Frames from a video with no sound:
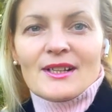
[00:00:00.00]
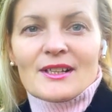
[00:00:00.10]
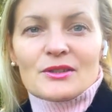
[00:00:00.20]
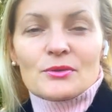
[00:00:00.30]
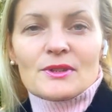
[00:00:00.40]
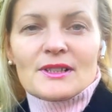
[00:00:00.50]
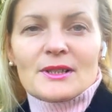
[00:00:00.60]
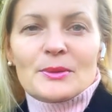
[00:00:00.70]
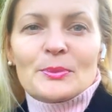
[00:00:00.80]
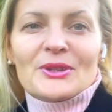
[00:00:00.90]

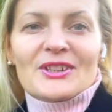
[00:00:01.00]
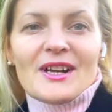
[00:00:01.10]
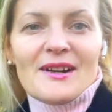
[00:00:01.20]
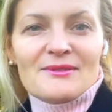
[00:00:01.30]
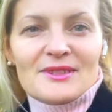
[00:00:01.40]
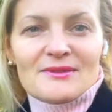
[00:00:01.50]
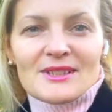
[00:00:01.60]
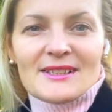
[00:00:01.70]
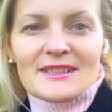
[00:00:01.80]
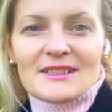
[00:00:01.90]
которая
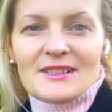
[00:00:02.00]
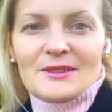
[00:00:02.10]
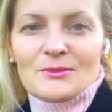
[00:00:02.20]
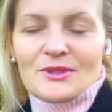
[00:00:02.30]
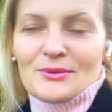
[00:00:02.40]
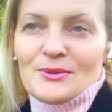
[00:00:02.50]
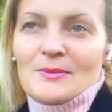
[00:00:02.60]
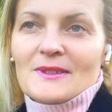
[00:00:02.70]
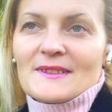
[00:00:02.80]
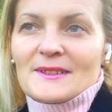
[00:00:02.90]
приравнивала каким-то
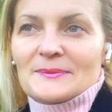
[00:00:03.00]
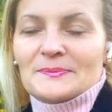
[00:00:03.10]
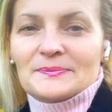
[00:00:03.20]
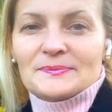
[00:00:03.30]
образом